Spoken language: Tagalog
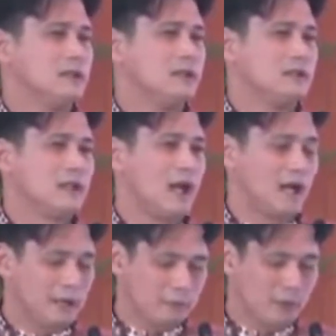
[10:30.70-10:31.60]
sa
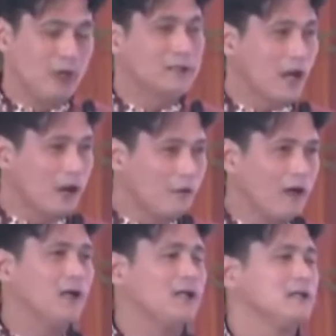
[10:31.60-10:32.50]
akin pong
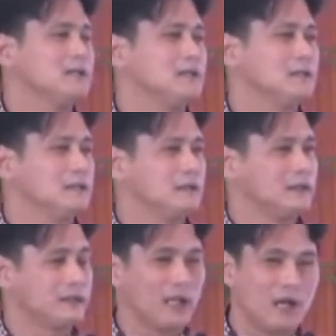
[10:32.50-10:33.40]
asawa,
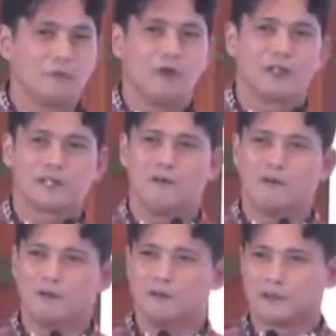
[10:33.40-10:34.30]
isa lang po ang asawa
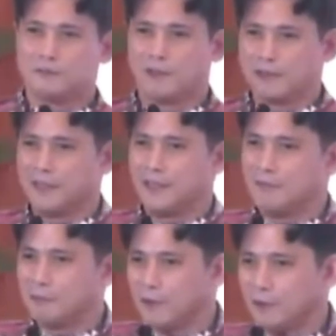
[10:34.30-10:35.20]
ko, si Mariel lang
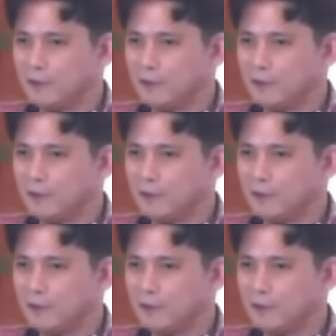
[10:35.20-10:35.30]
po.